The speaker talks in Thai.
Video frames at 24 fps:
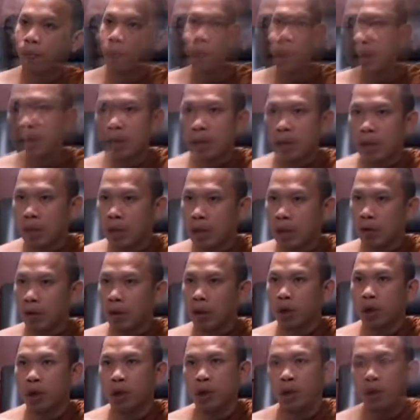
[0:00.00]
ไม่ได้ไปตำหนิค
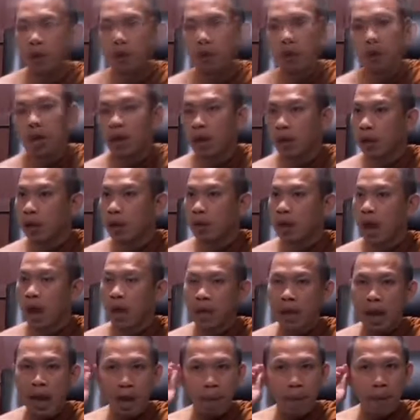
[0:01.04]
นอื่นอยากอยา
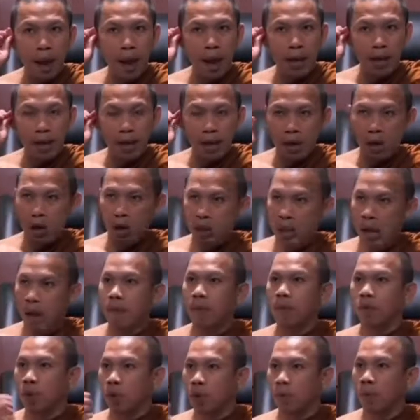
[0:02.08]
กได้พระดีเราก็
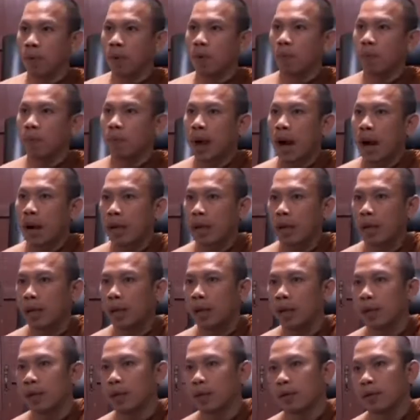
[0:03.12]
ทำให้ตัวเองเป็นพระดี
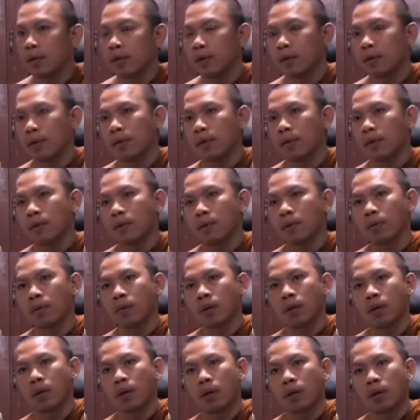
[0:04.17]

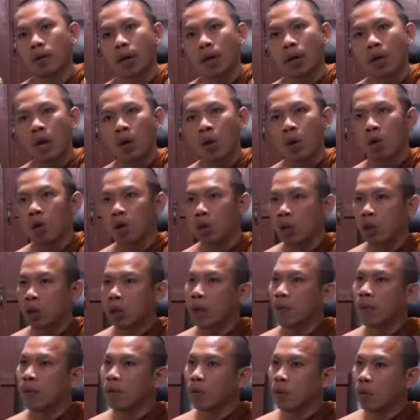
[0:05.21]
อยากได้คนดีเรา
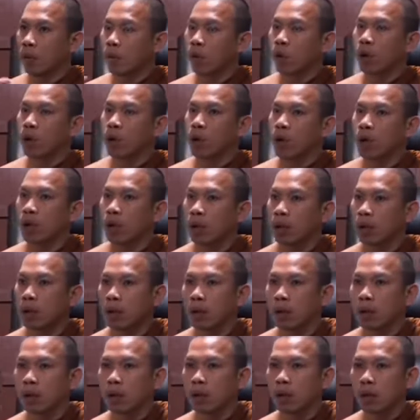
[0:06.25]
ทำเองคนดี
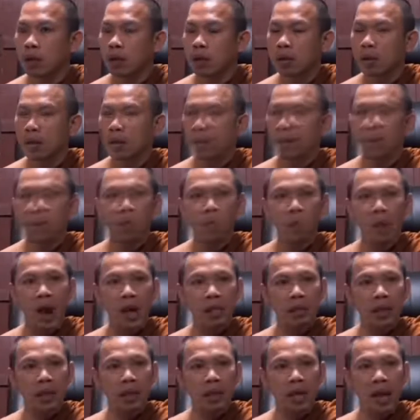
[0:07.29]
เห็นครูบา
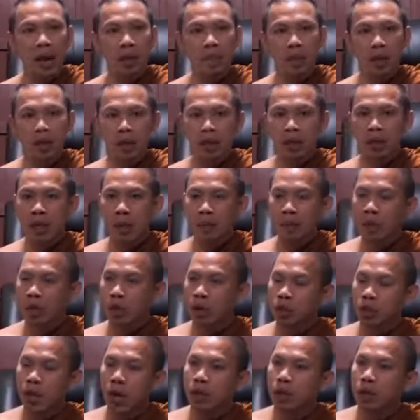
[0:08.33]
อาจารย์ทำอย่างนั้นทำ
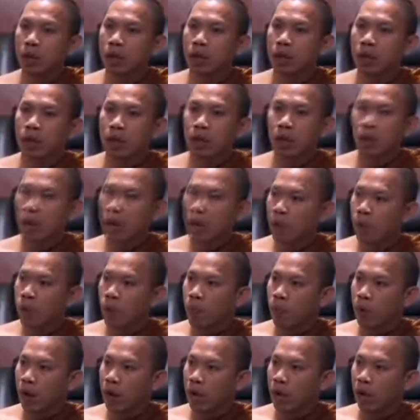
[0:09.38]
นี้ก็ช่างพอเห็น
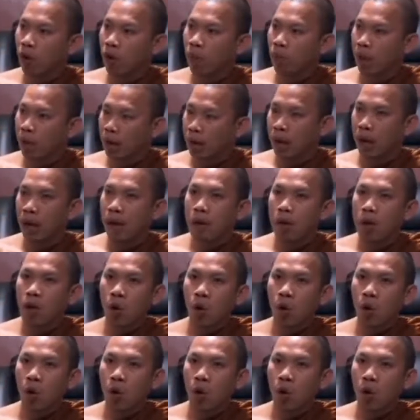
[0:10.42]
ปุ๊บเกิดอารมณ์นั่นแหละ